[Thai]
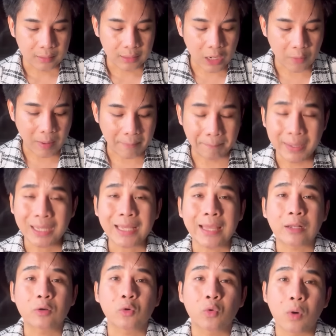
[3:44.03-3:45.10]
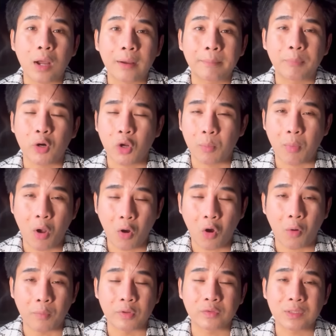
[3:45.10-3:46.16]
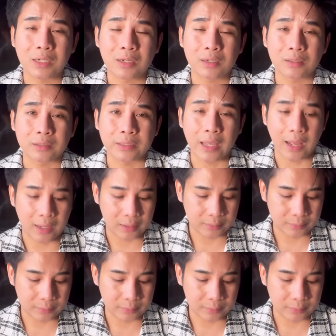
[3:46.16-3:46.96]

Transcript: แล้วแบบไม่เกรงกลัวพรบคอมพิวเตอร์เลยอะ